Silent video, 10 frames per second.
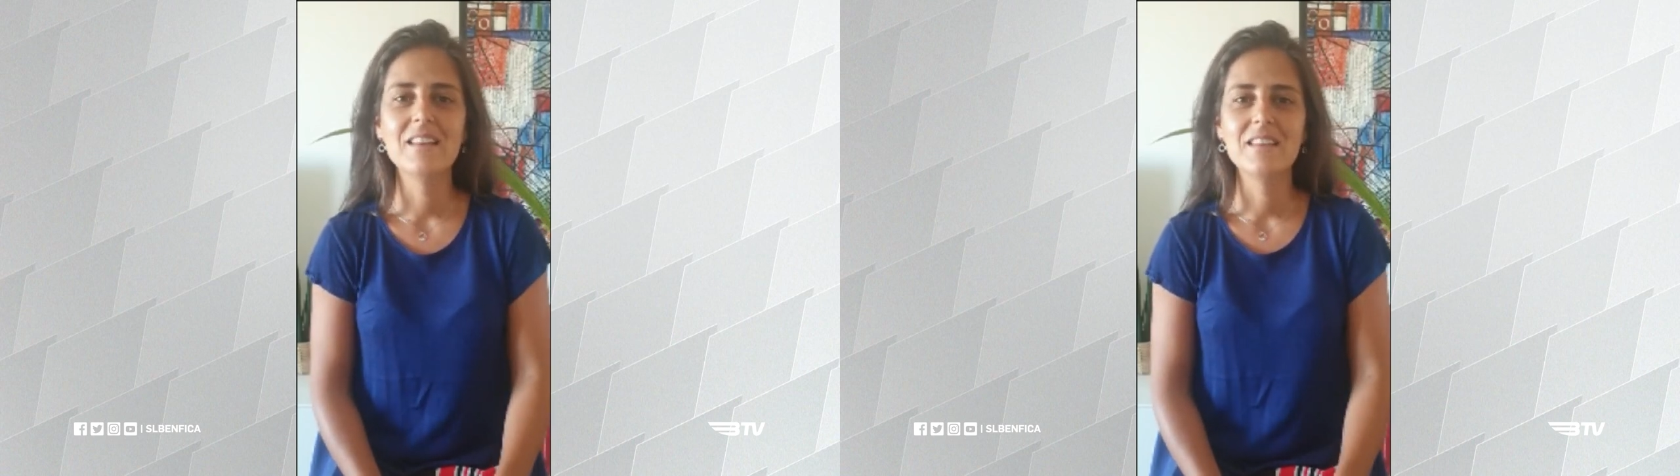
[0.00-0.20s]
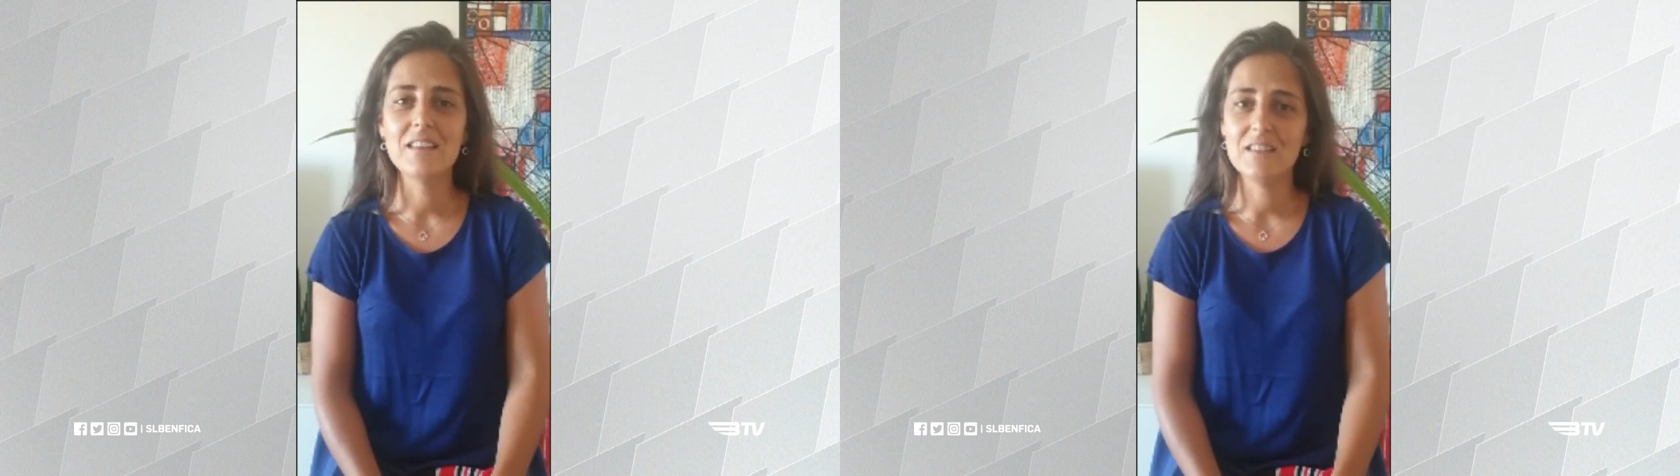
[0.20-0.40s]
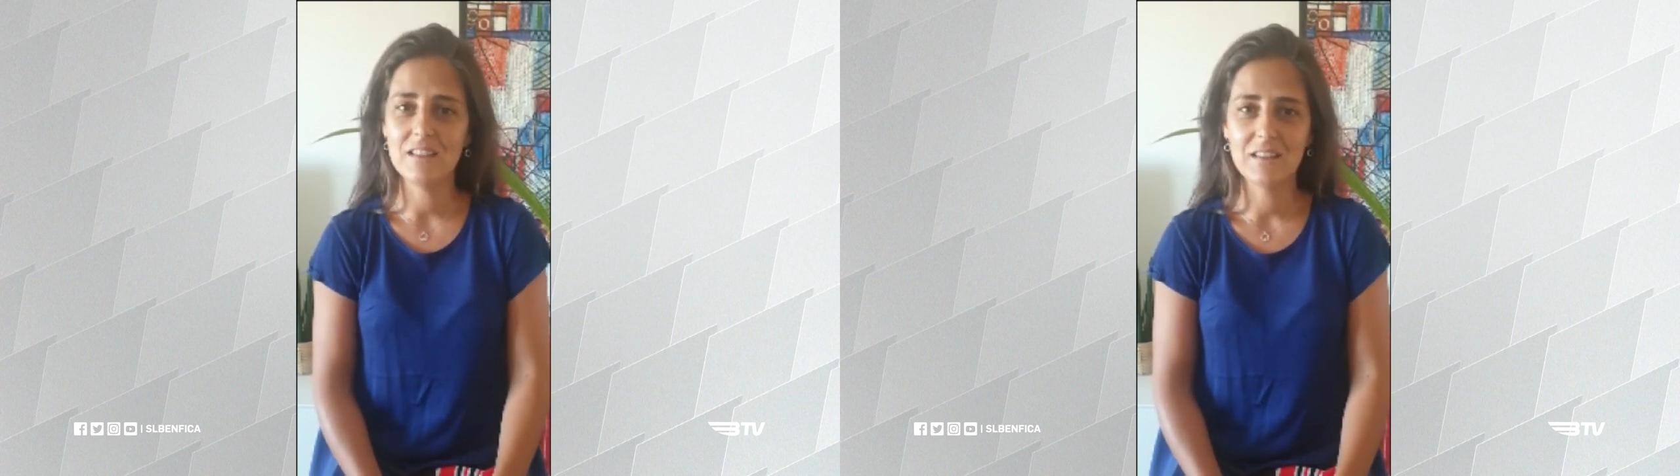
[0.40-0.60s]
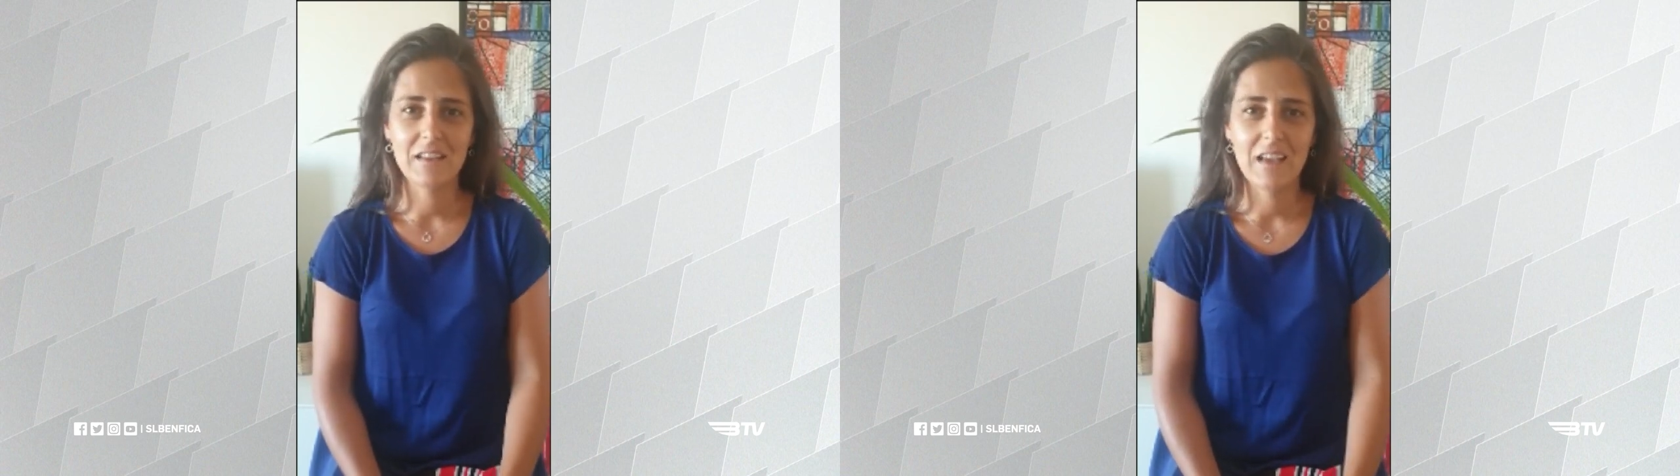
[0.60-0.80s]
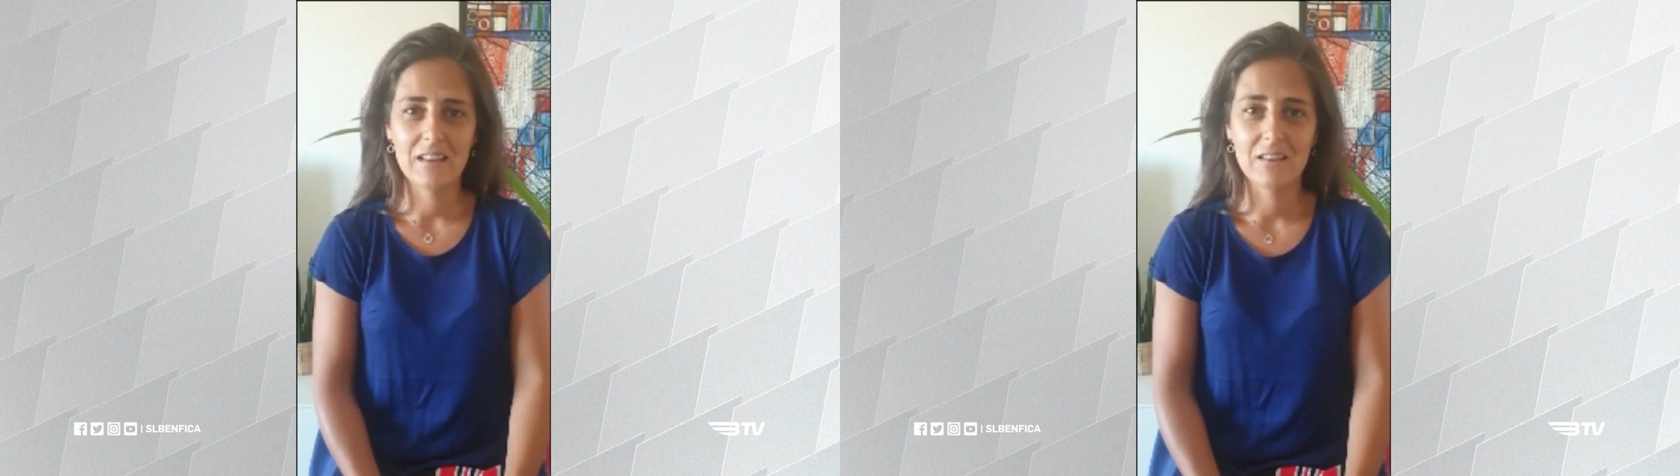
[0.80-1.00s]
Tinha sido
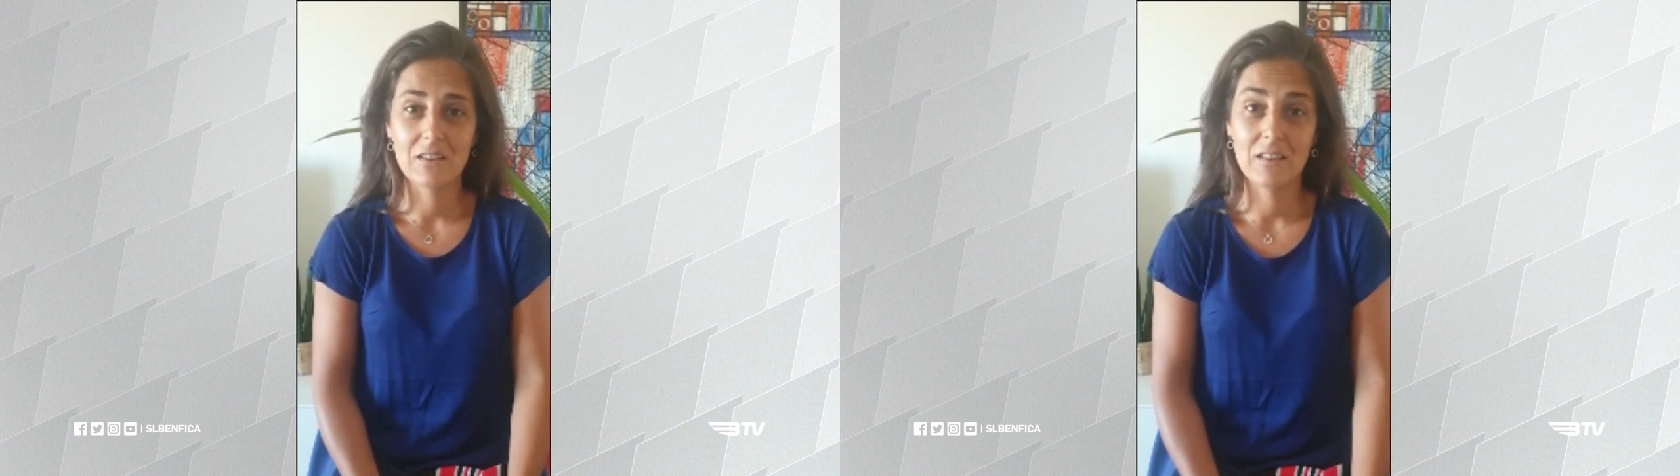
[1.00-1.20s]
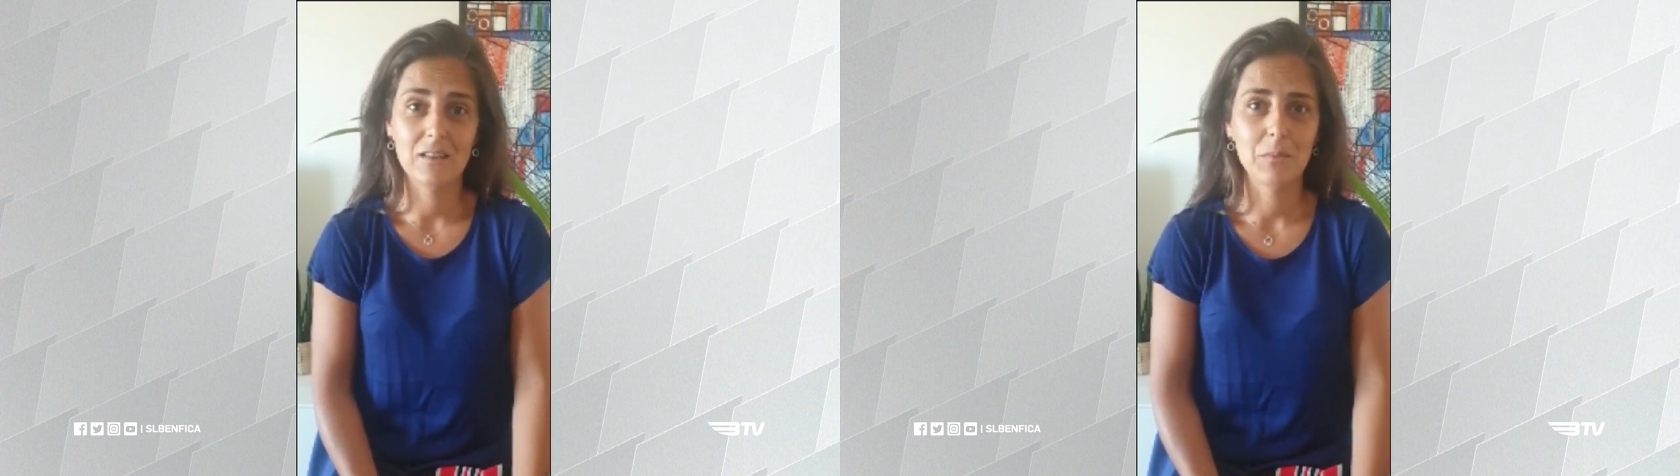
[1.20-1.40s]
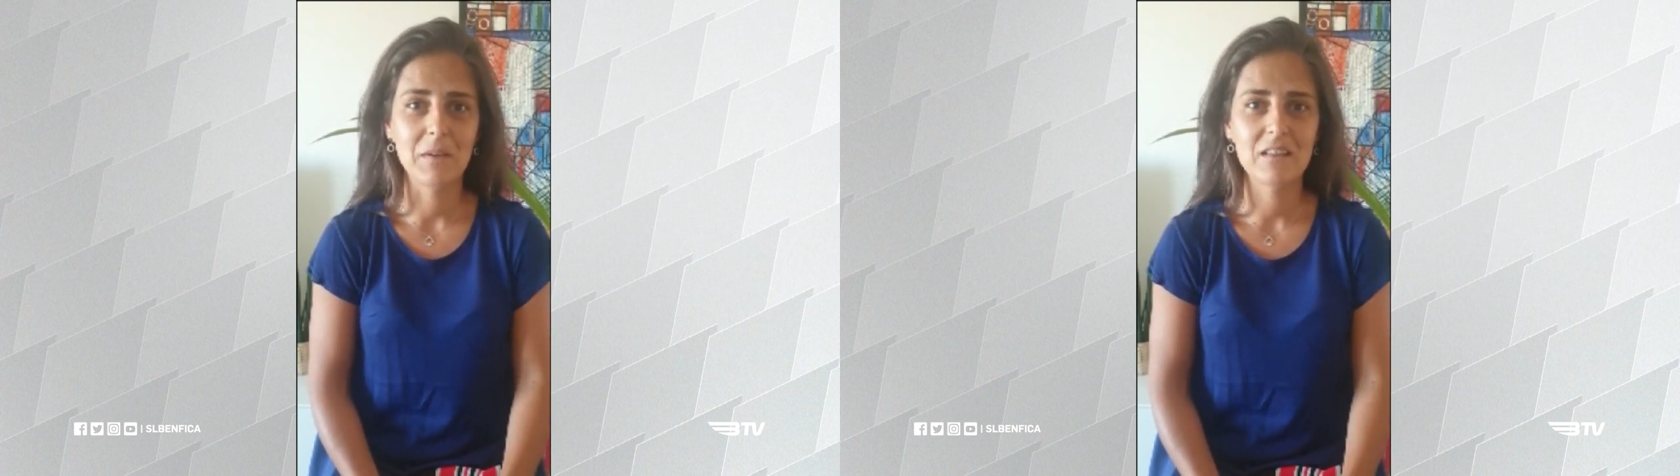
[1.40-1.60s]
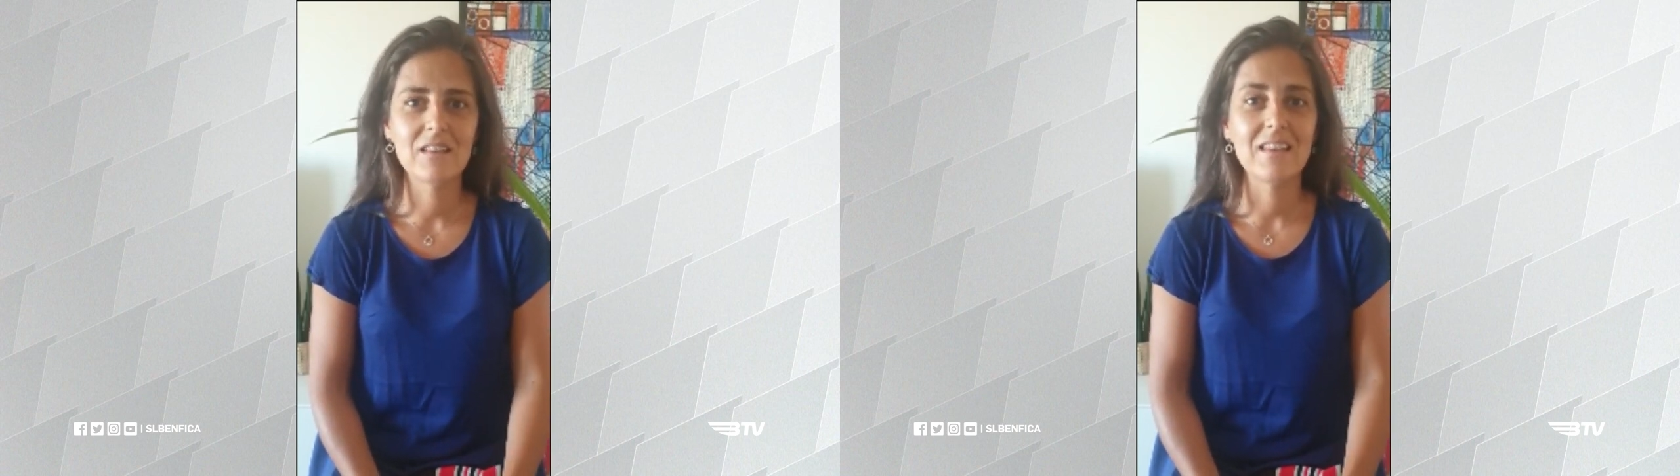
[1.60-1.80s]
criado recentemente,